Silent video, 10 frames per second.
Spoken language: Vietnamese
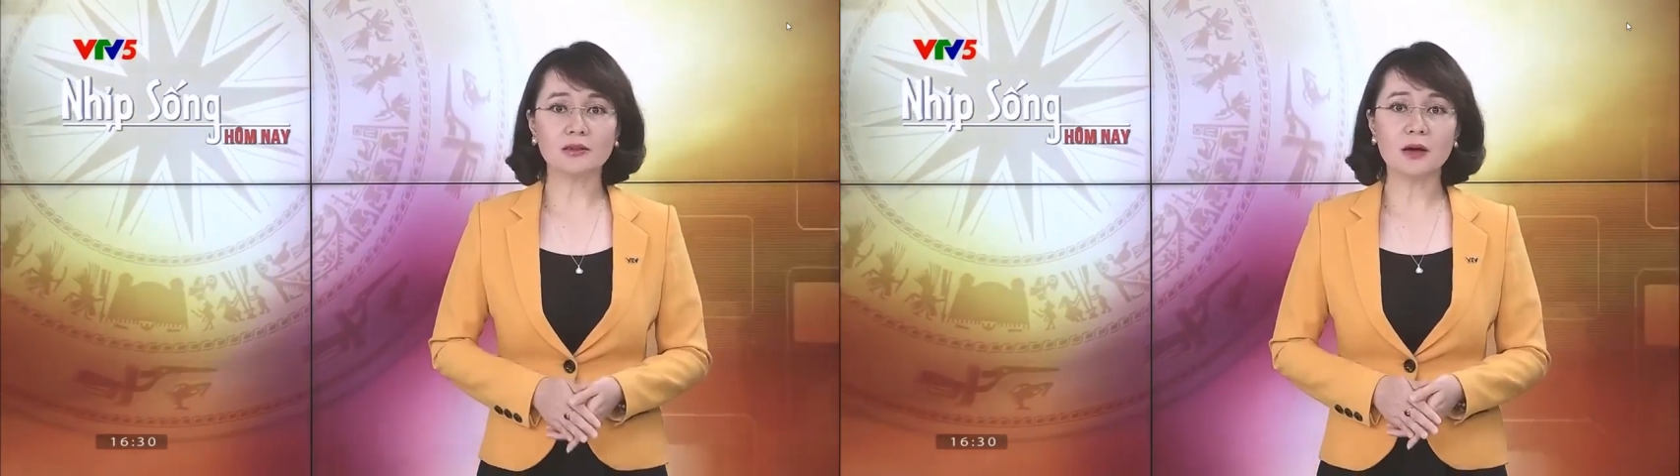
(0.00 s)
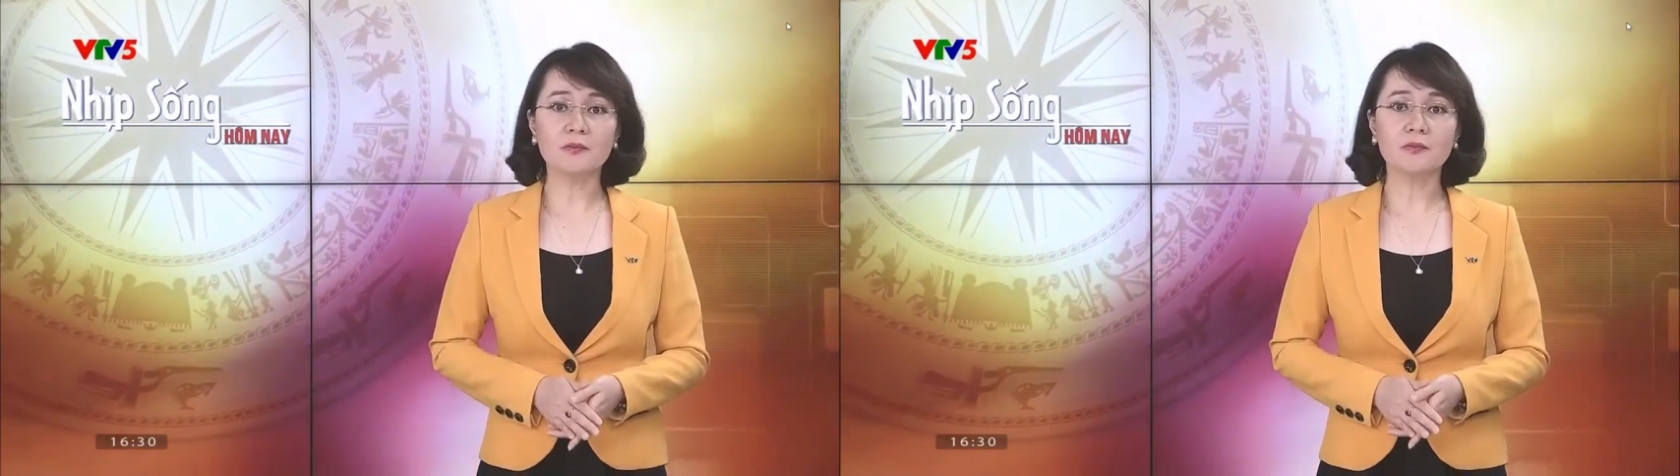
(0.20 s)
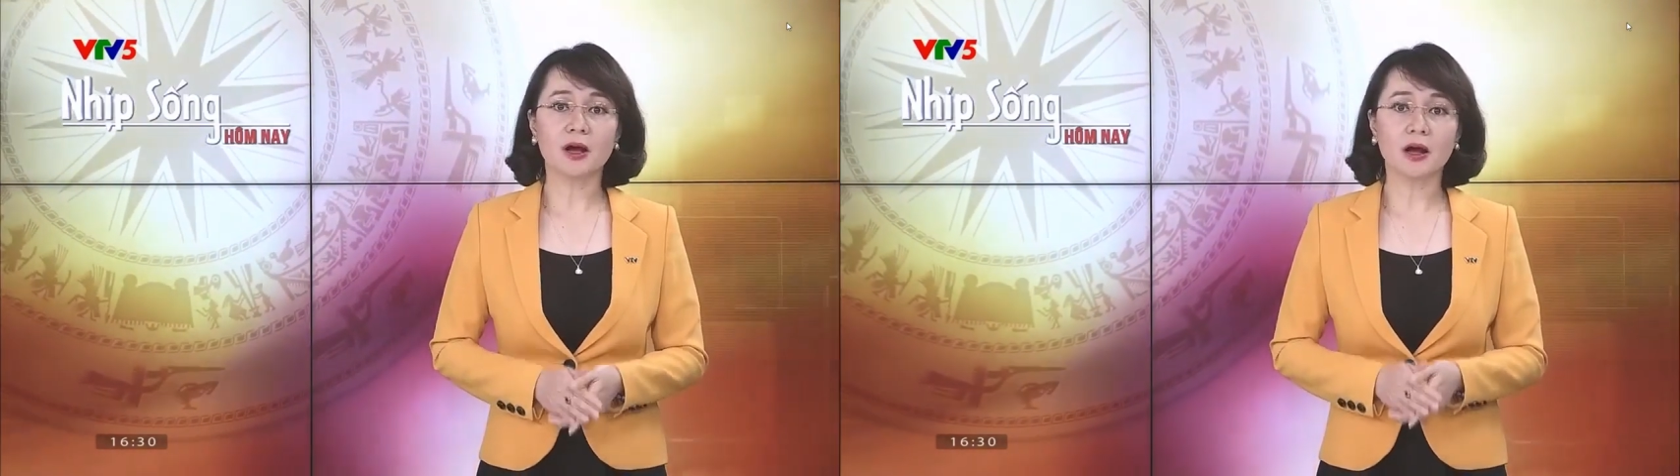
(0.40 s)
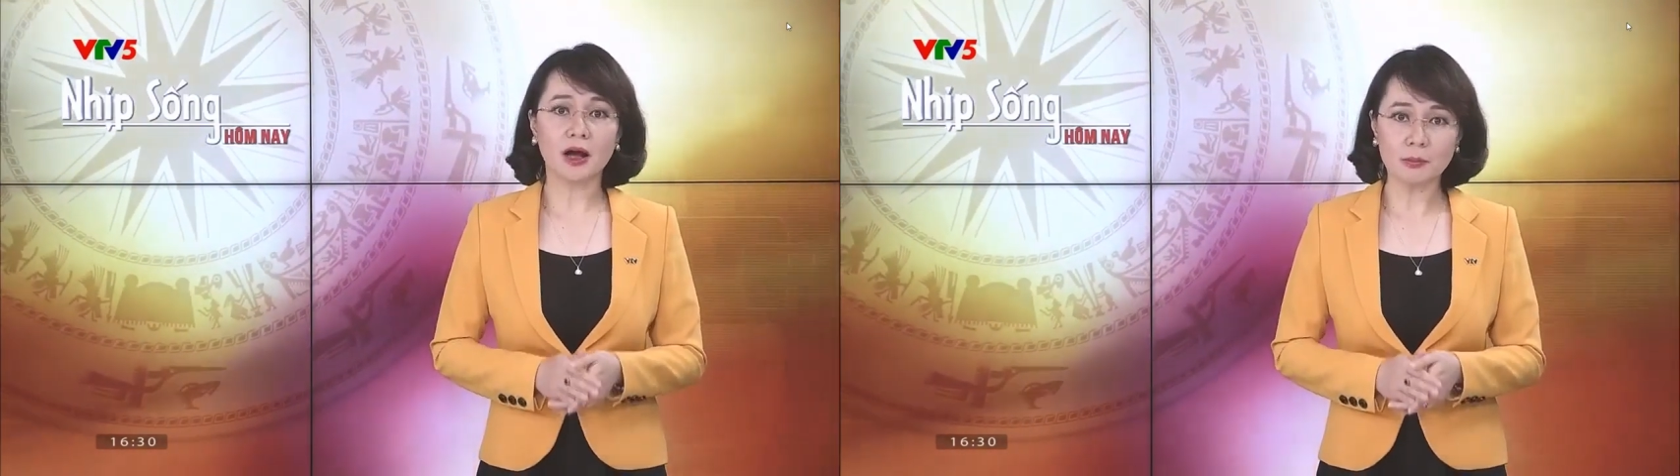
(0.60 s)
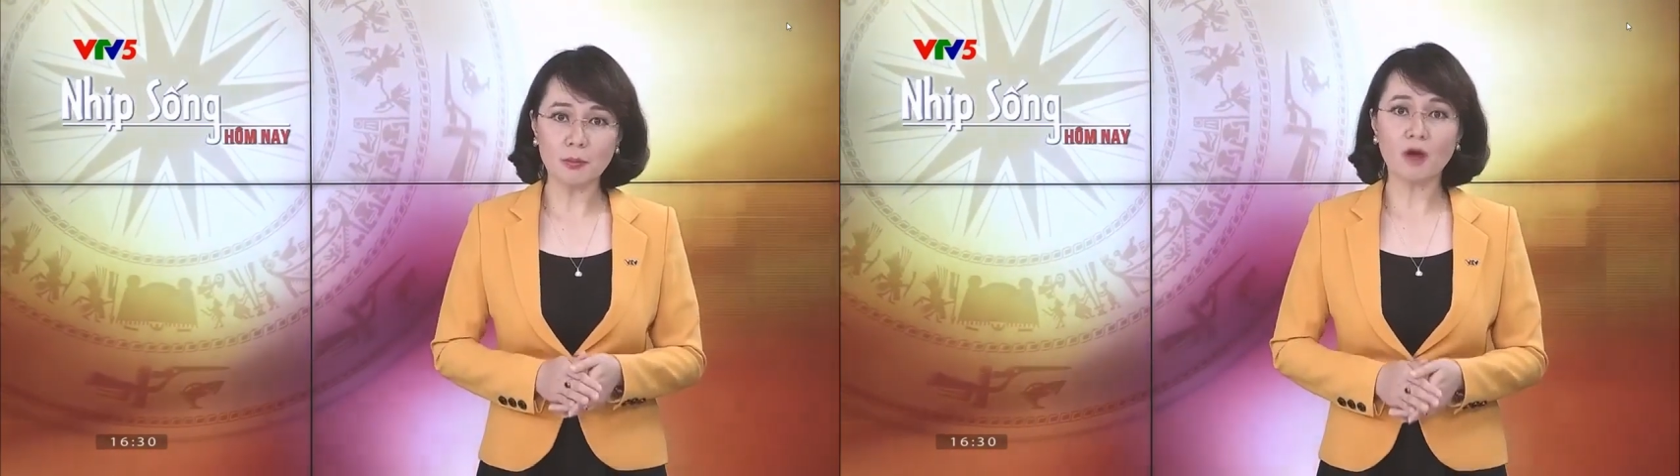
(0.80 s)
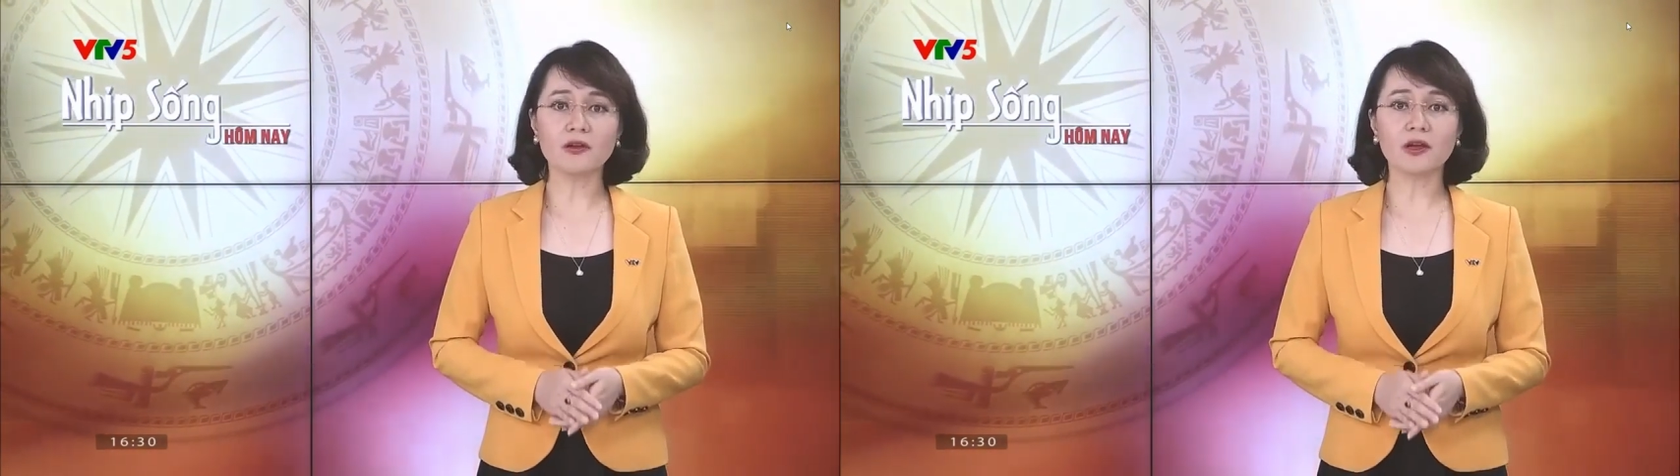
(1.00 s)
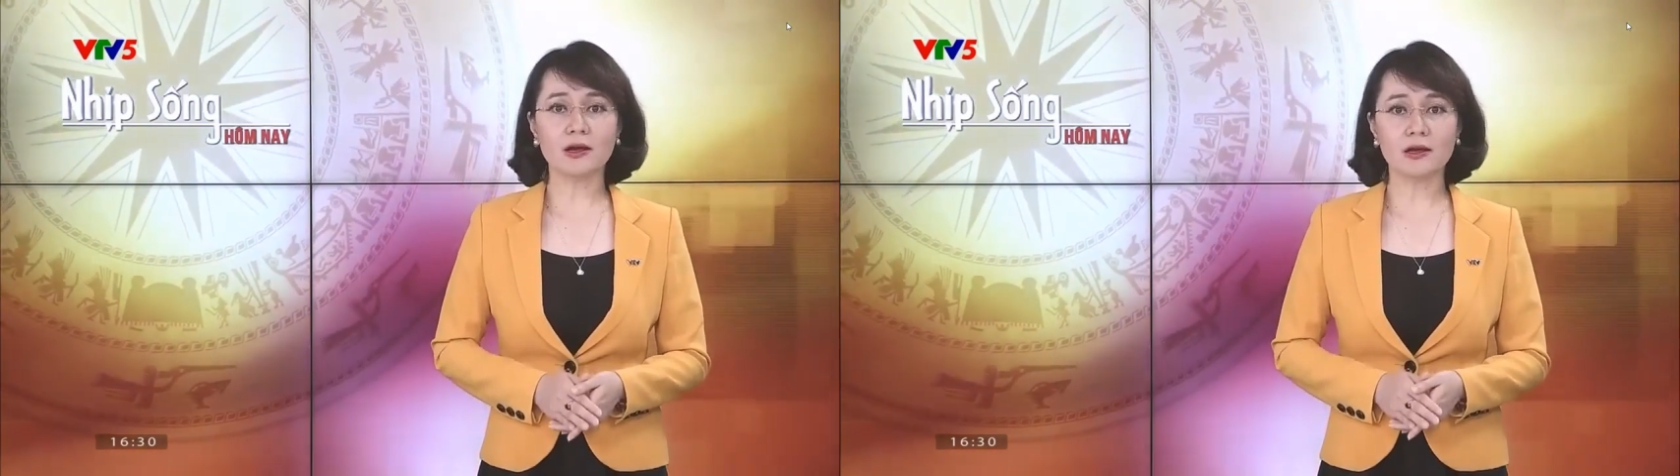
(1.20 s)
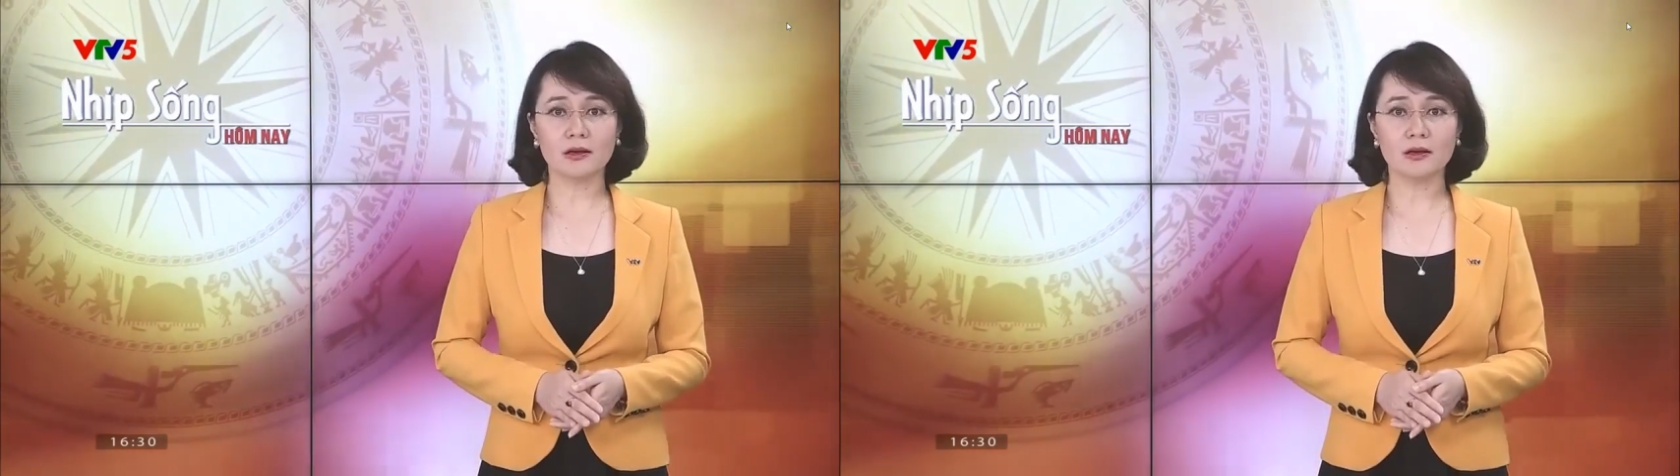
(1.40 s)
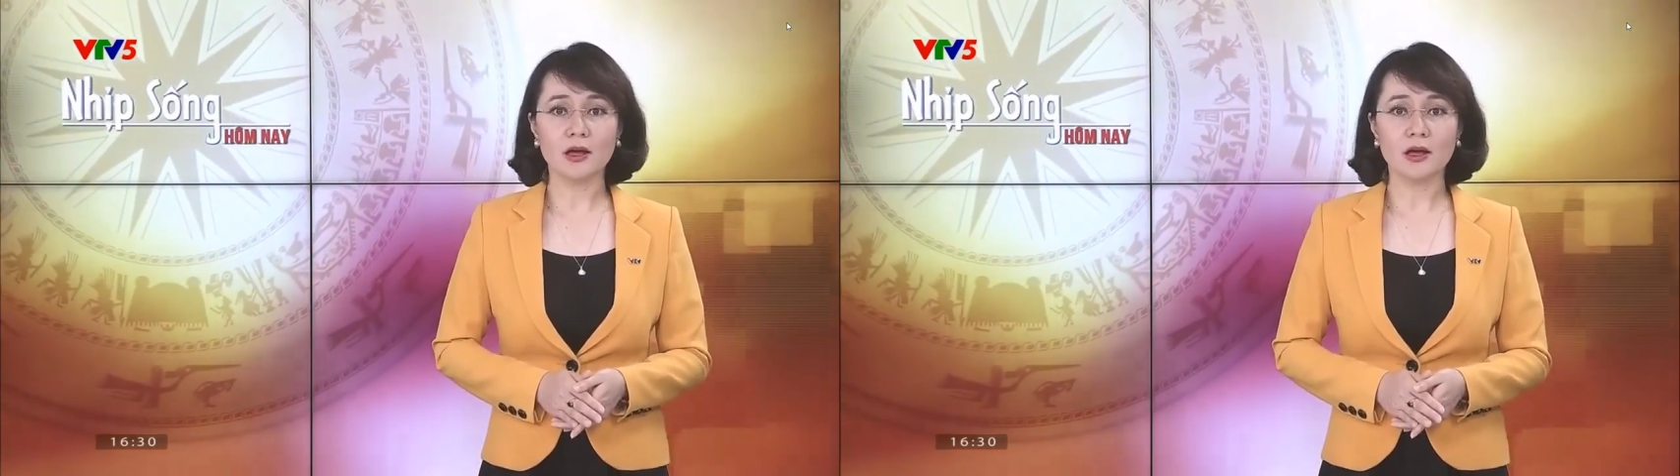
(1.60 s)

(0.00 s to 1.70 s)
tâm, gắn bó với nghề?